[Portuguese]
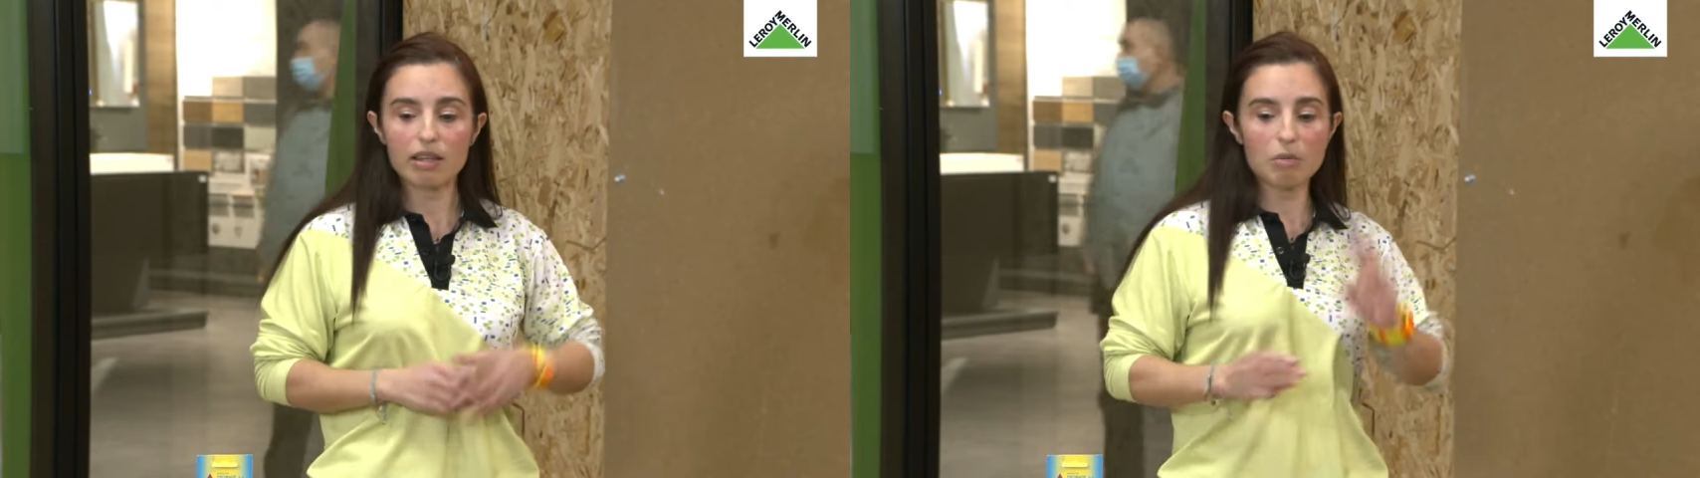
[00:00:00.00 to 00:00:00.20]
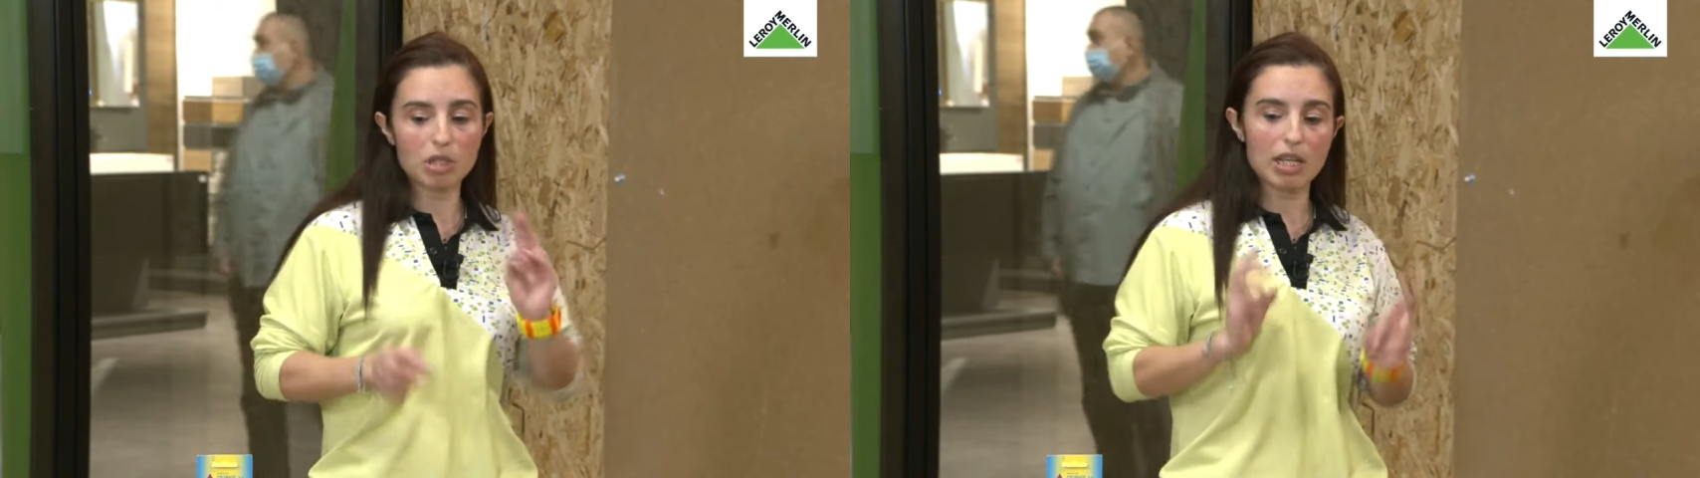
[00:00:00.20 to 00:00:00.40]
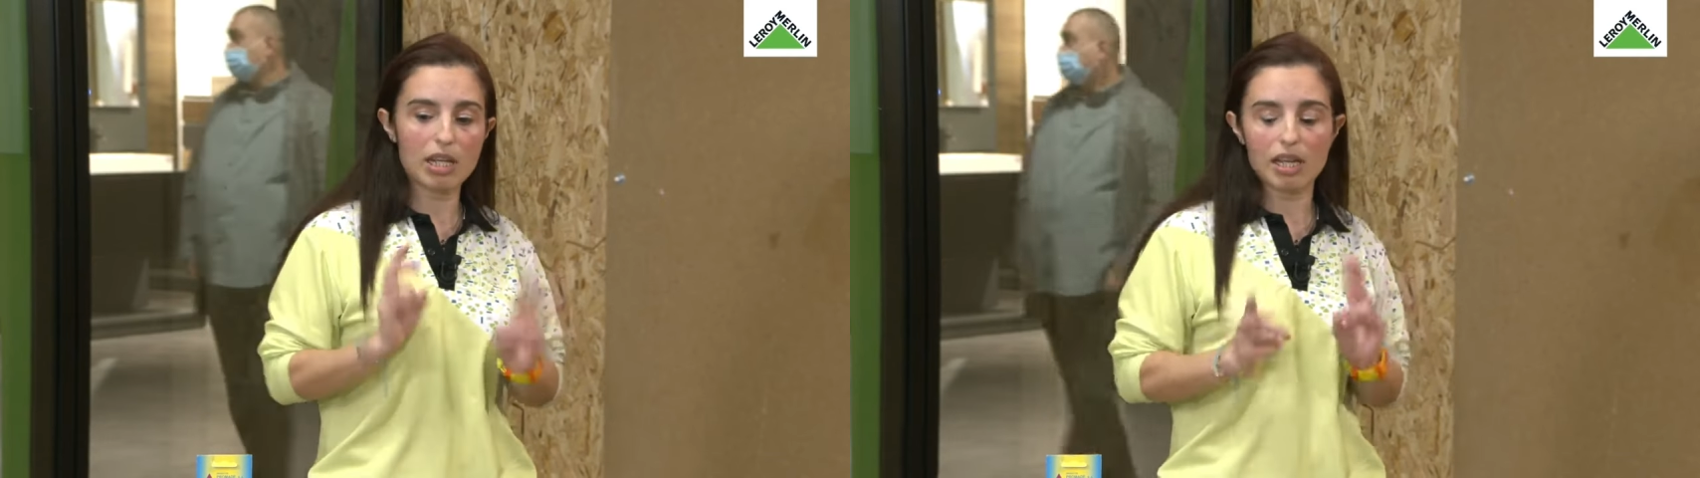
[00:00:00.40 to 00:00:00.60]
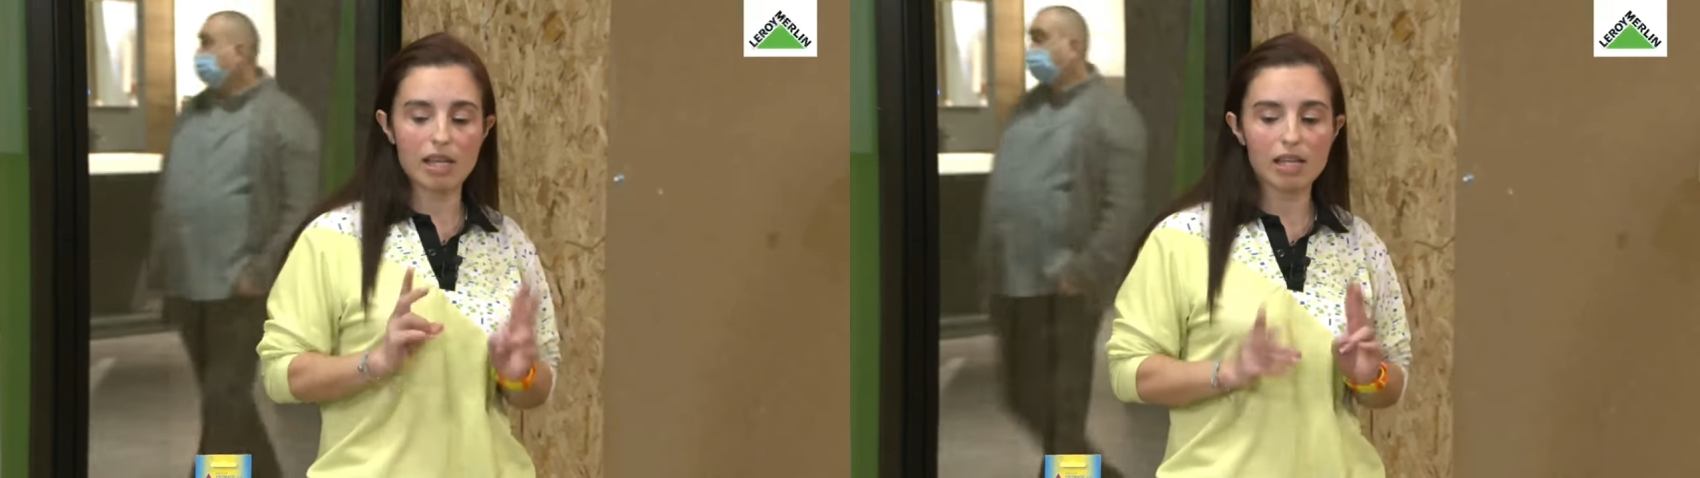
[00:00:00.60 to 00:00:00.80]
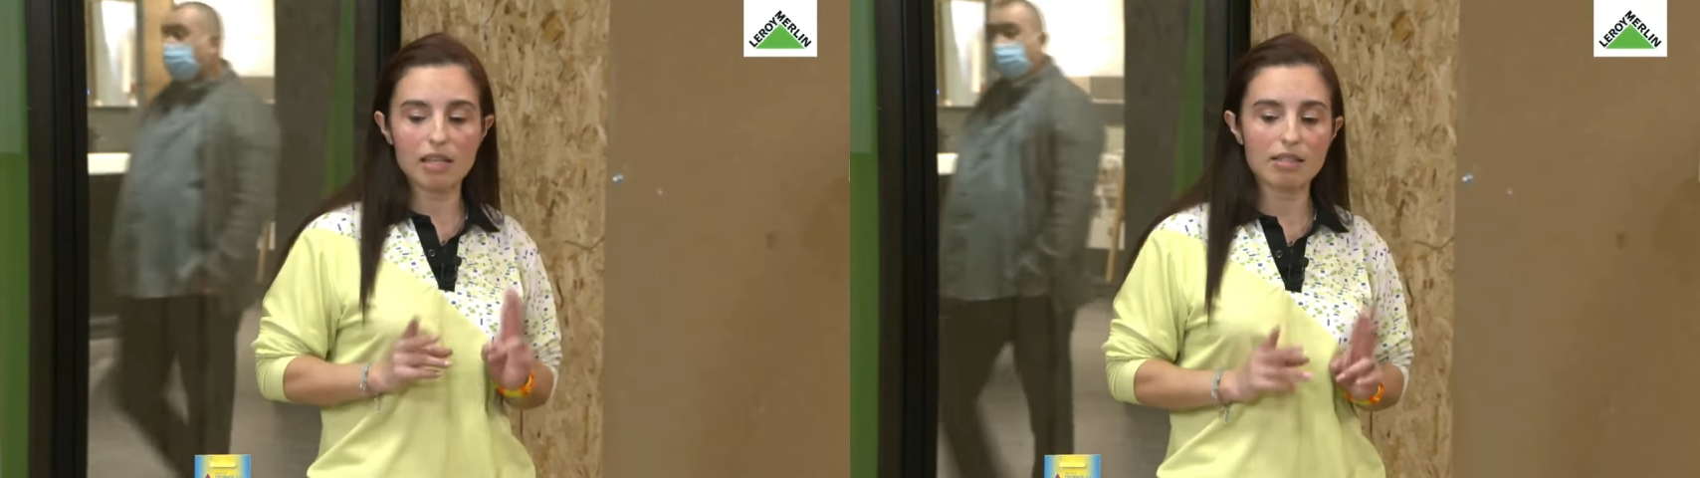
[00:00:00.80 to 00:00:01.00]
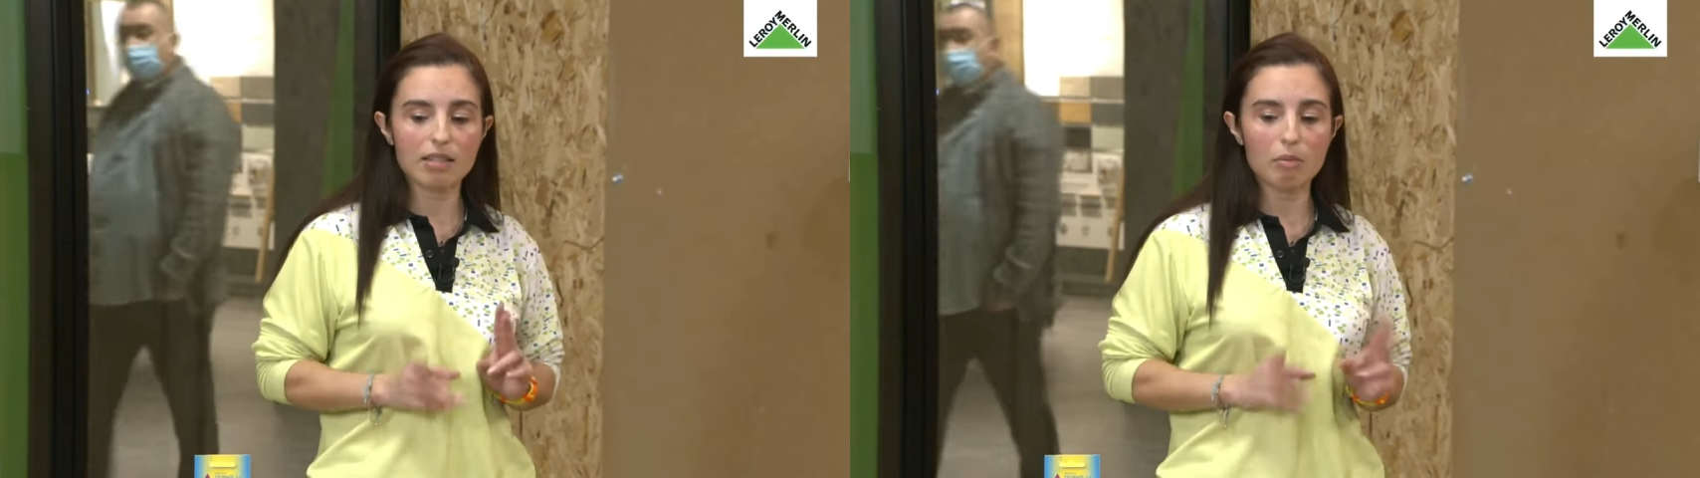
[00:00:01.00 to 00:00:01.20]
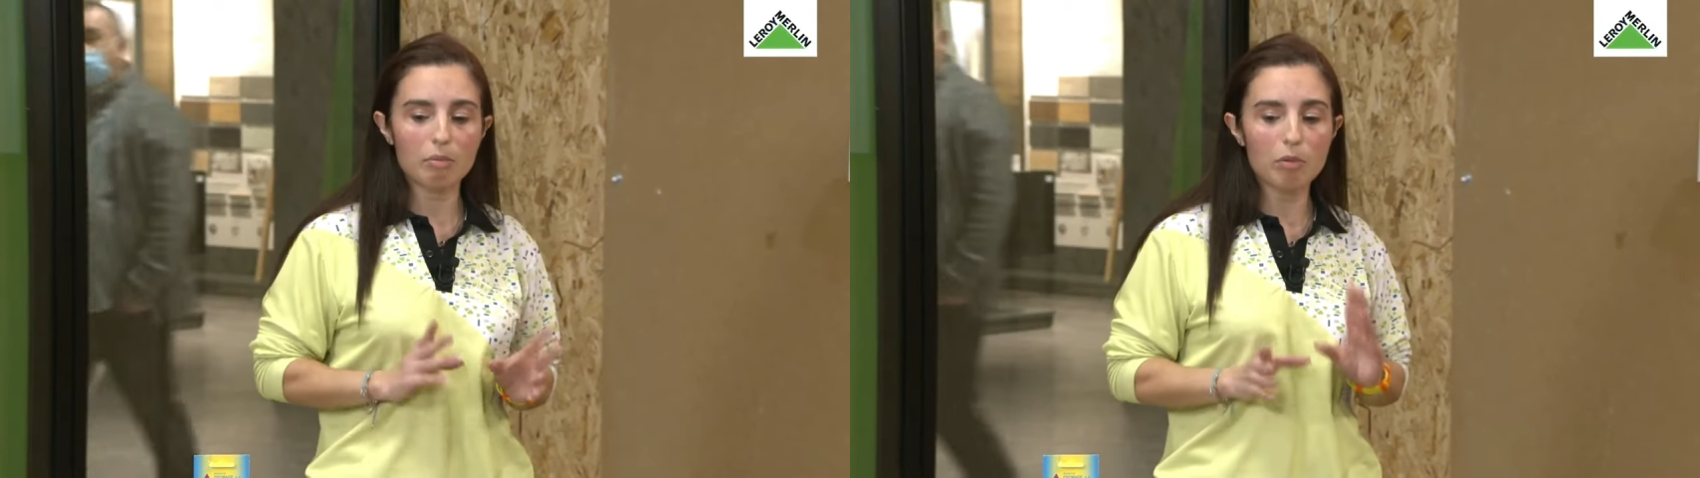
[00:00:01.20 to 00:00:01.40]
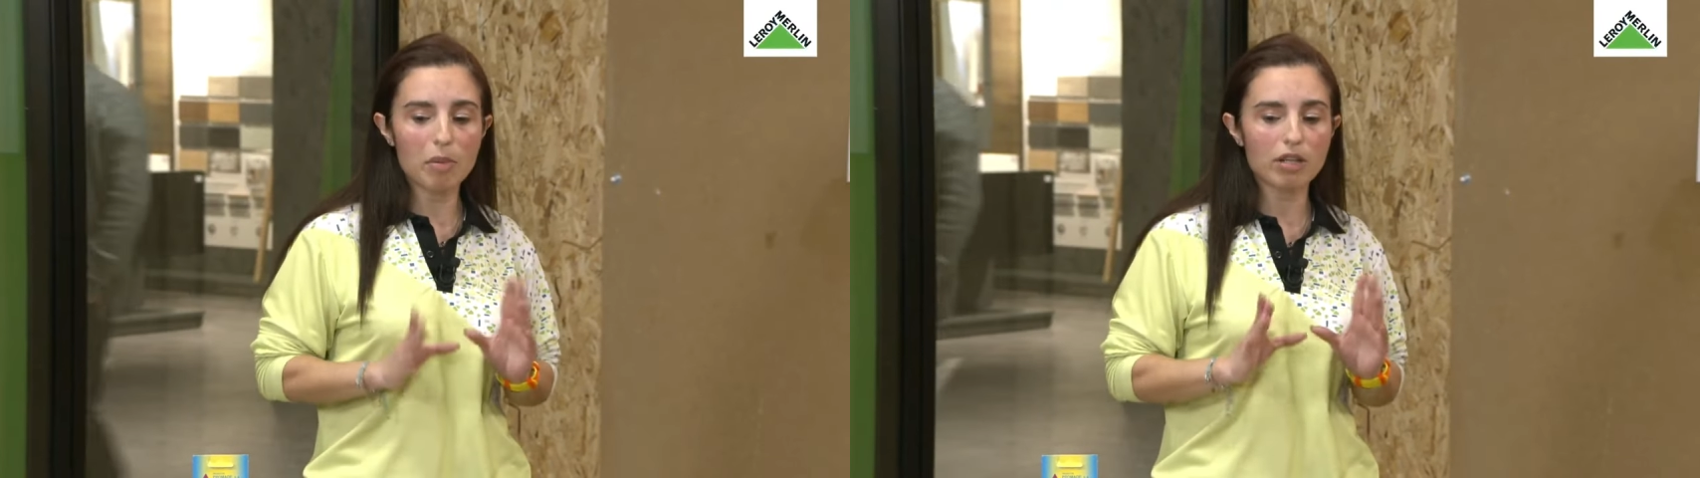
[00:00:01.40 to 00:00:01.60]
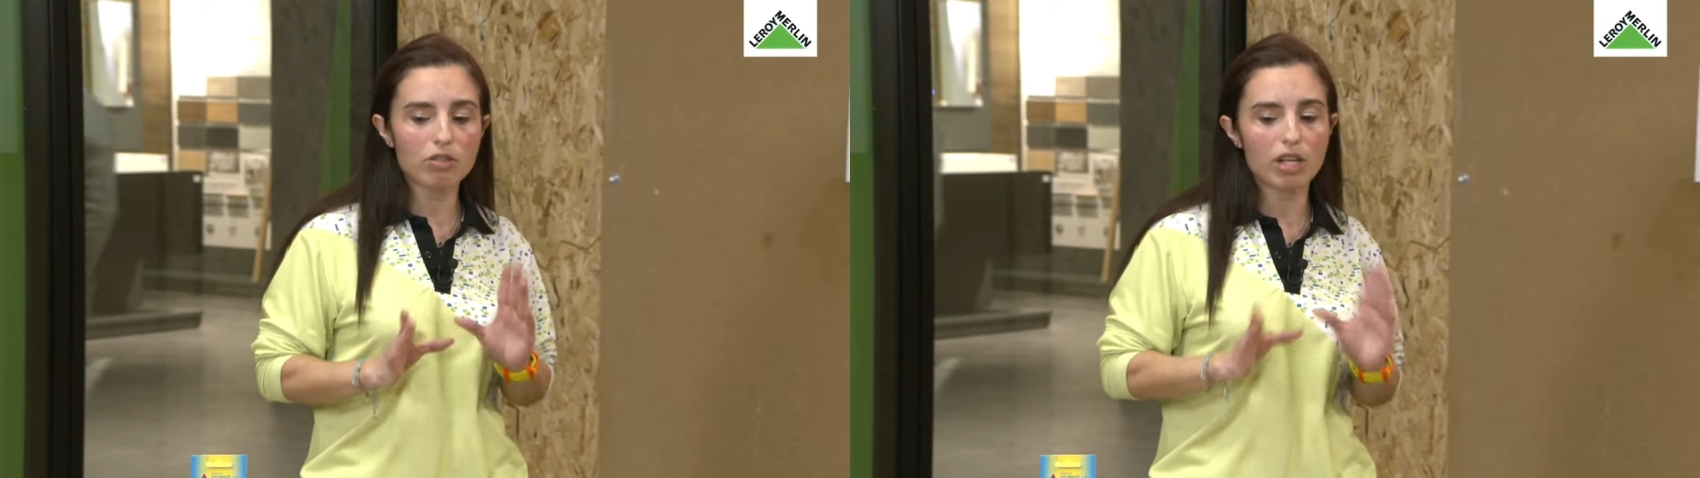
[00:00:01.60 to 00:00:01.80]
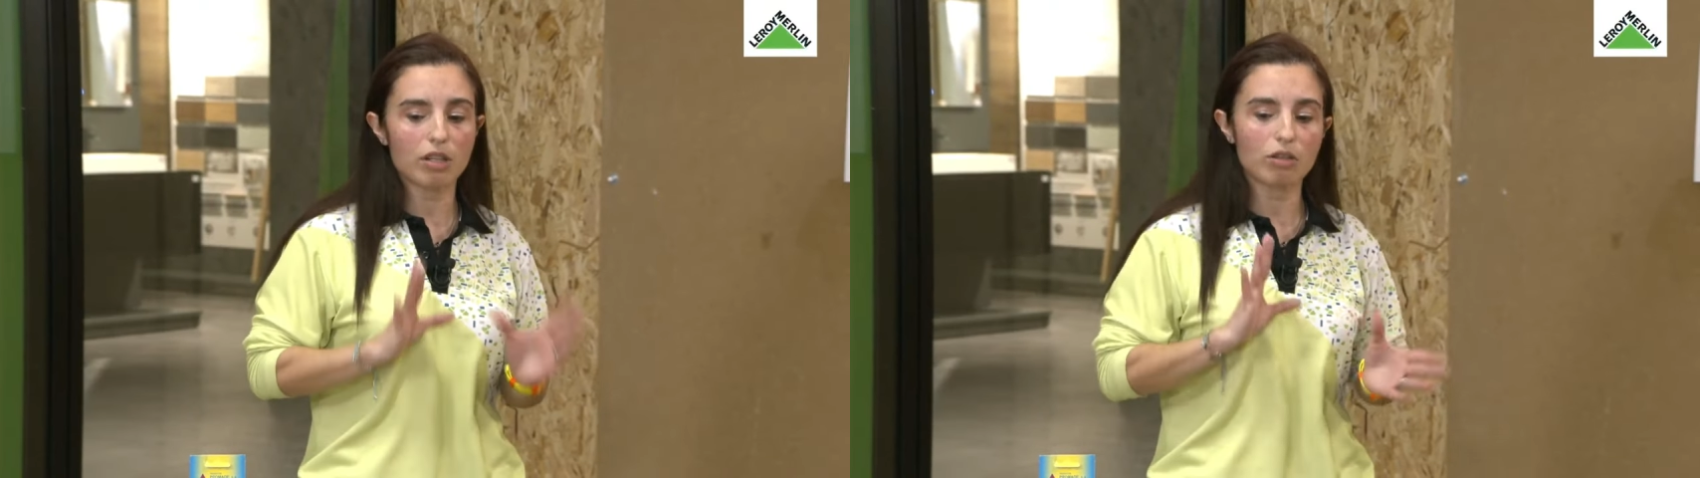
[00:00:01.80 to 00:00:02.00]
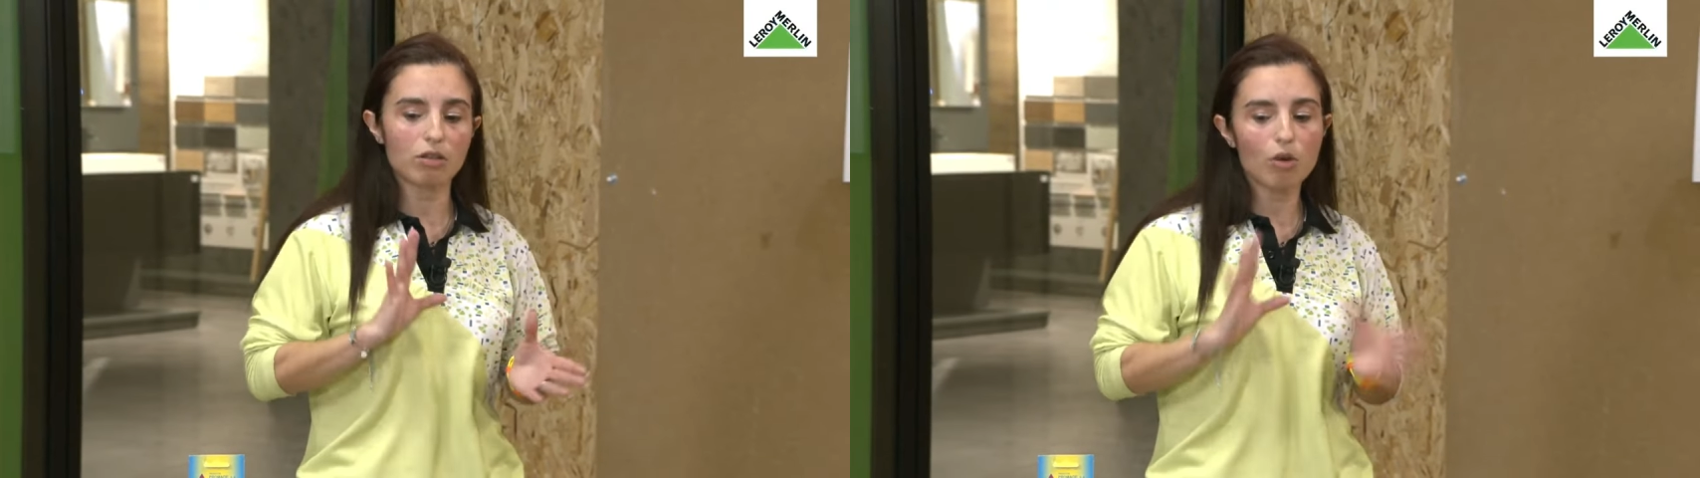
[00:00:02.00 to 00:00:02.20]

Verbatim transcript: Temos de terem aqui atenção pelo menos em